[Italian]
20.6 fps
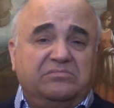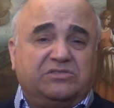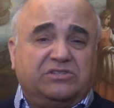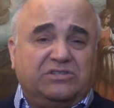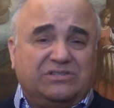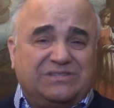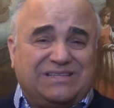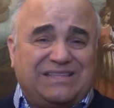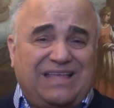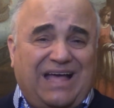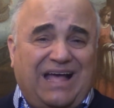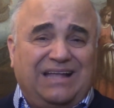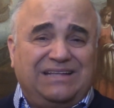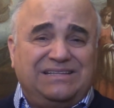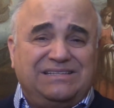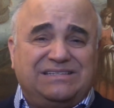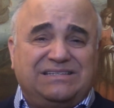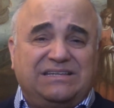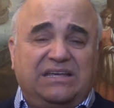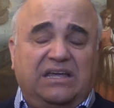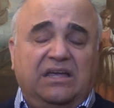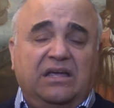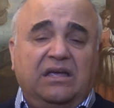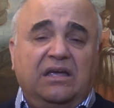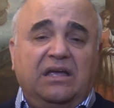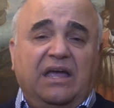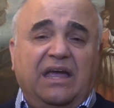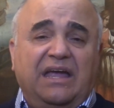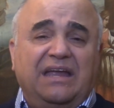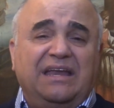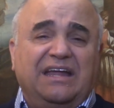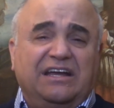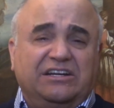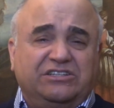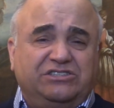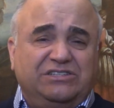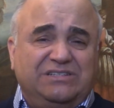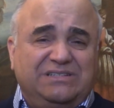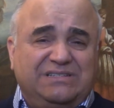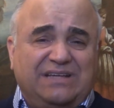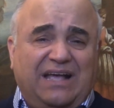sostanze
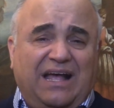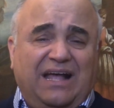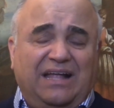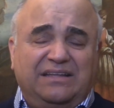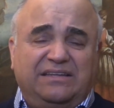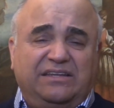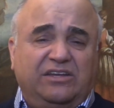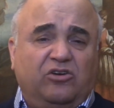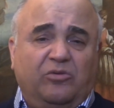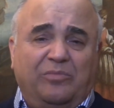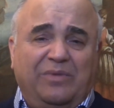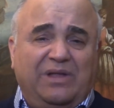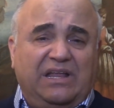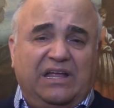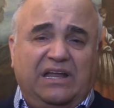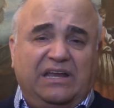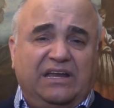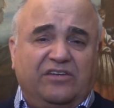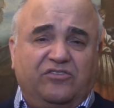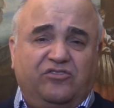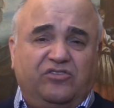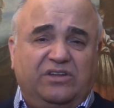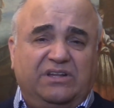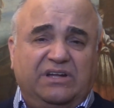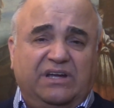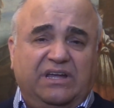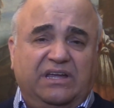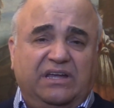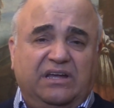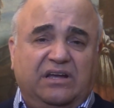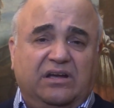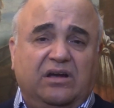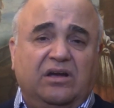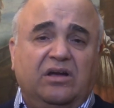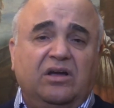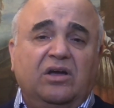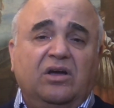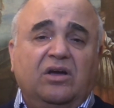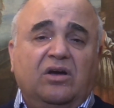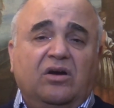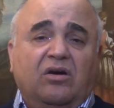energizzanti come gli energy drink
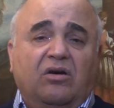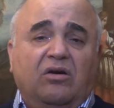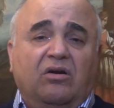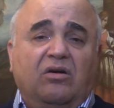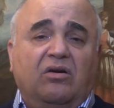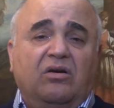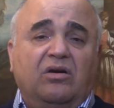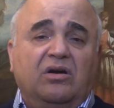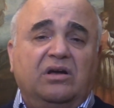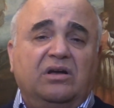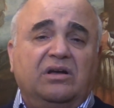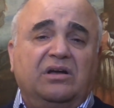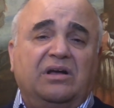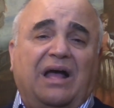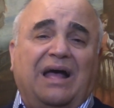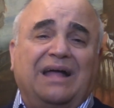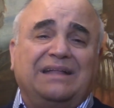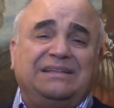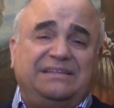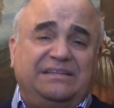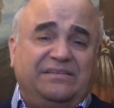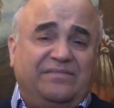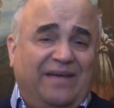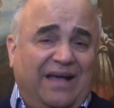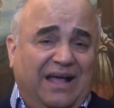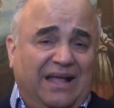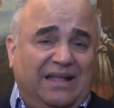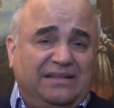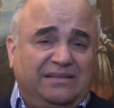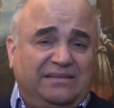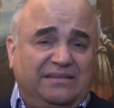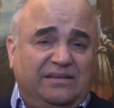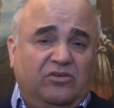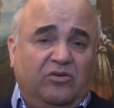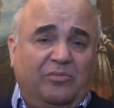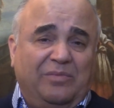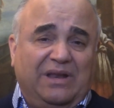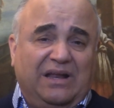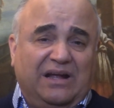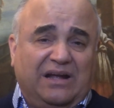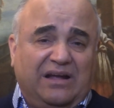o eh, attivanti
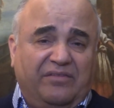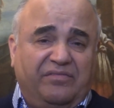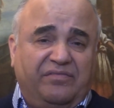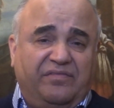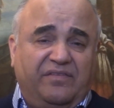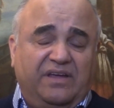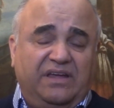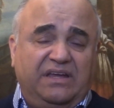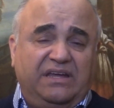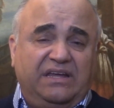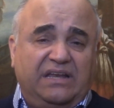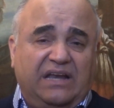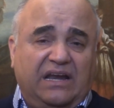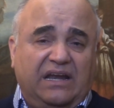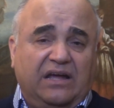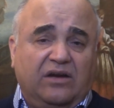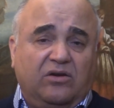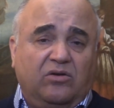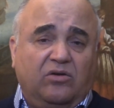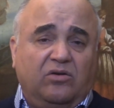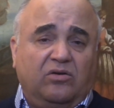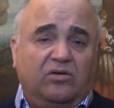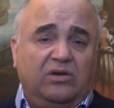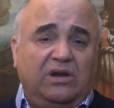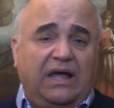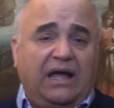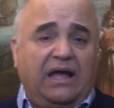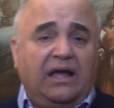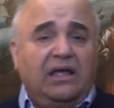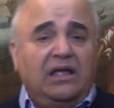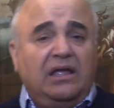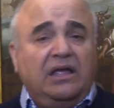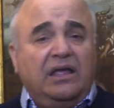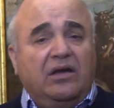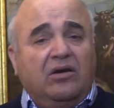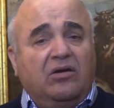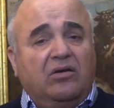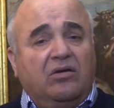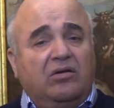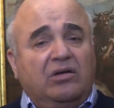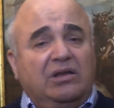come la caffeina, la cola
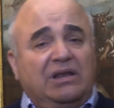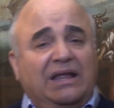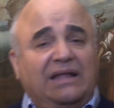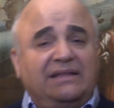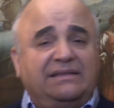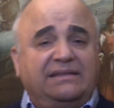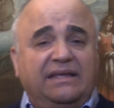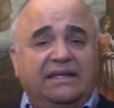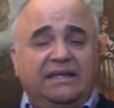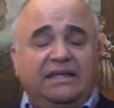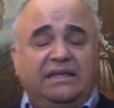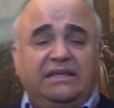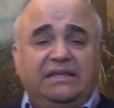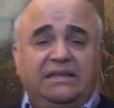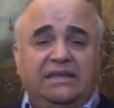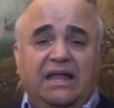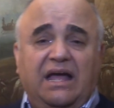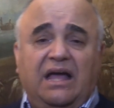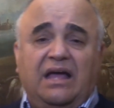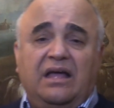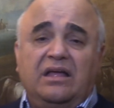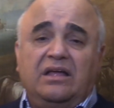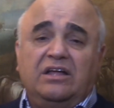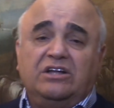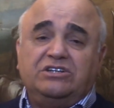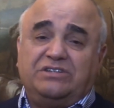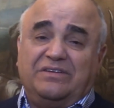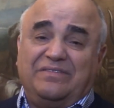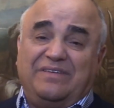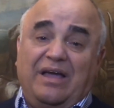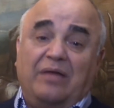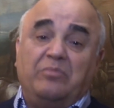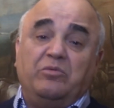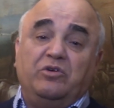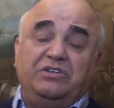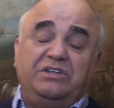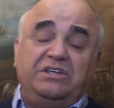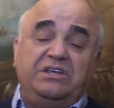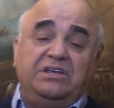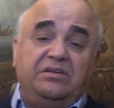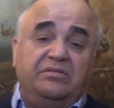o la teina, cerchiamo
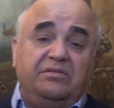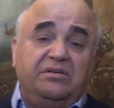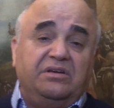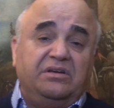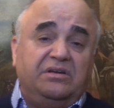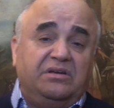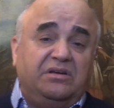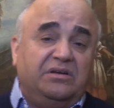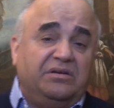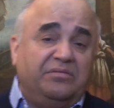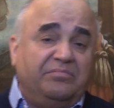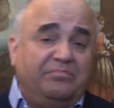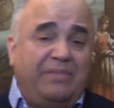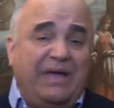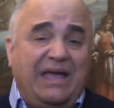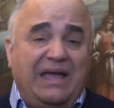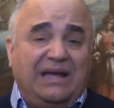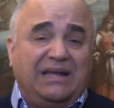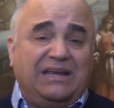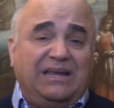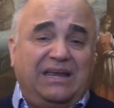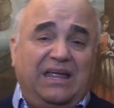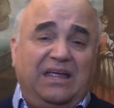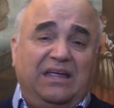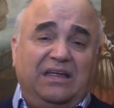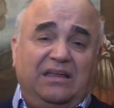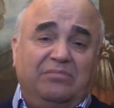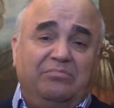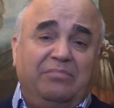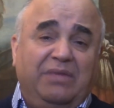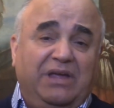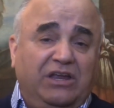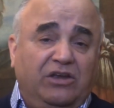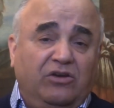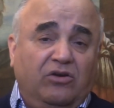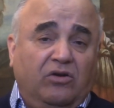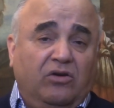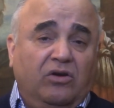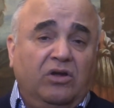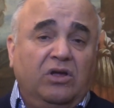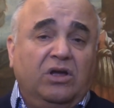di eh, eh berne il
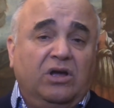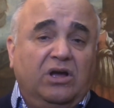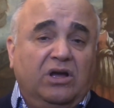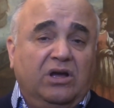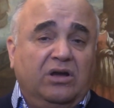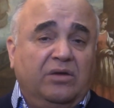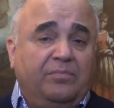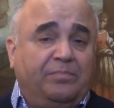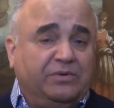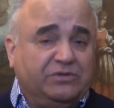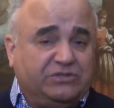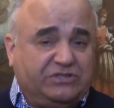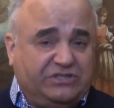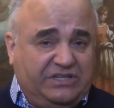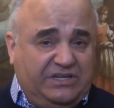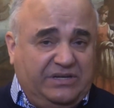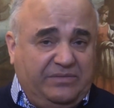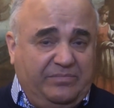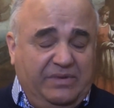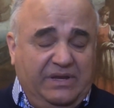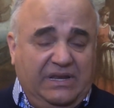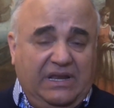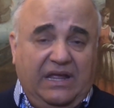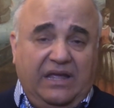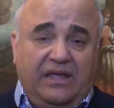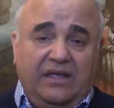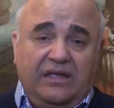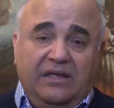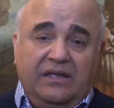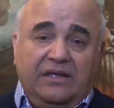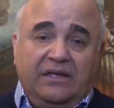meno eh, possibile.